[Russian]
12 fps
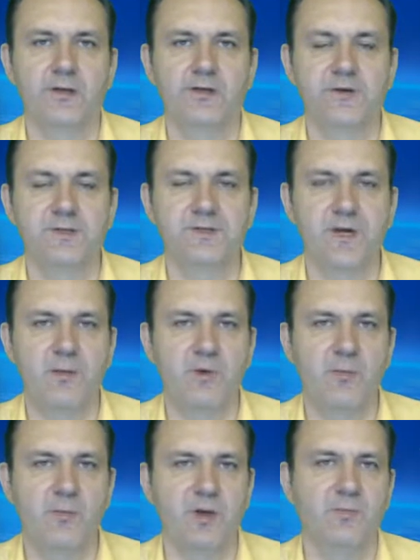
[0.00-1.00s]
новостями,
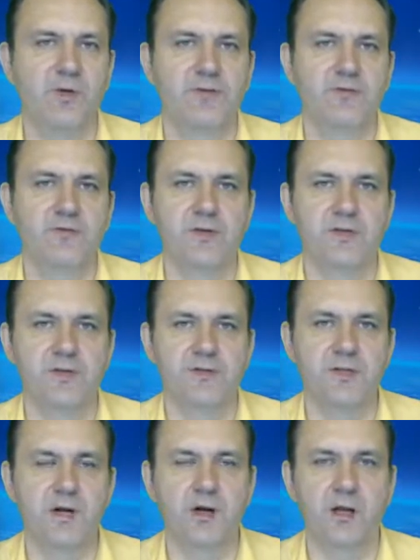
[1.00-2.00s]
подписывайтесь
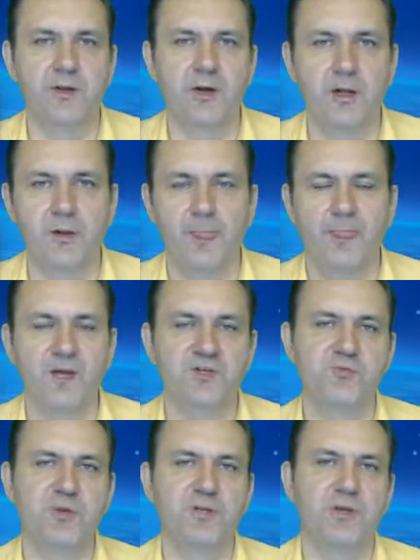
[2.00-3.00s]
на канал,
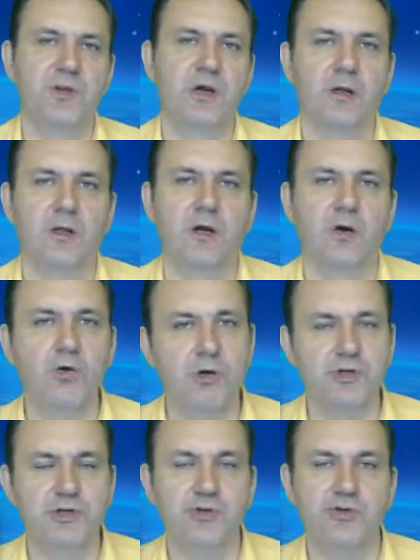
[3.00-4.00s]
нажмите на
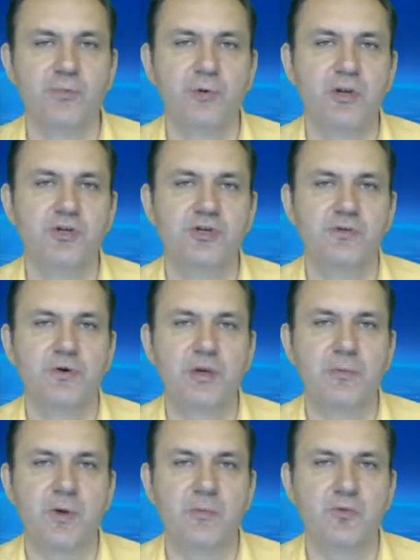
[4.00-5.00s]
колокольчик, чтобы ничего не
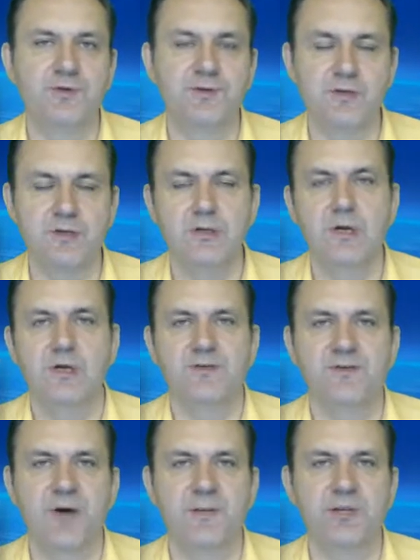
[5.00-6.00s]
пропустить. С
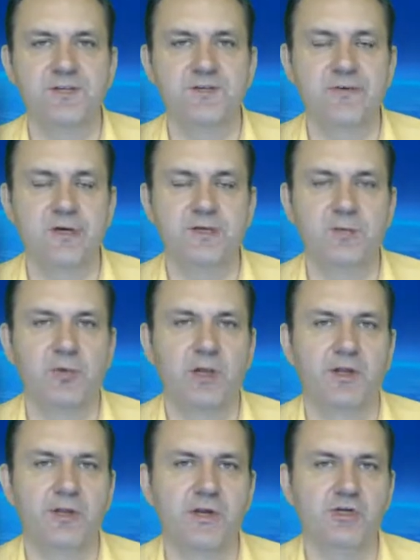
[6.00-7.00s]
вами на связи был
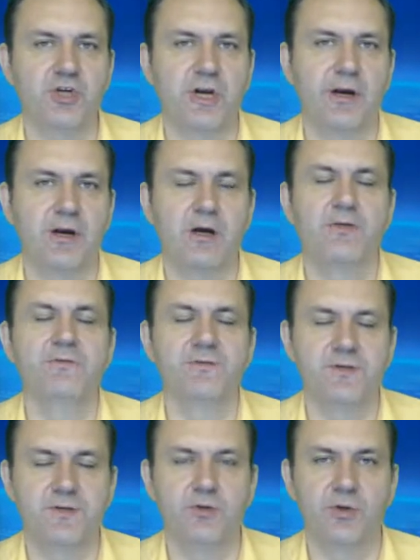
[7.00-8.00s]
Андрей Жариков.
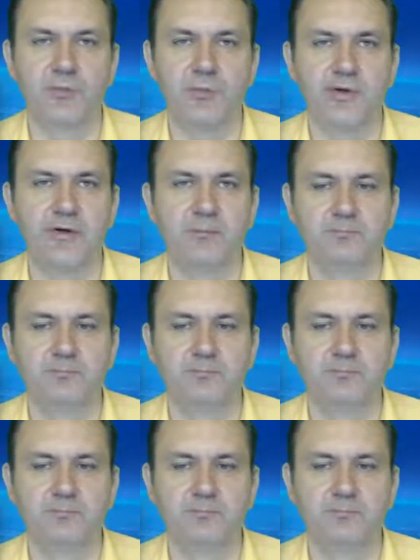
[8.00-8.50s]
Всего доброго!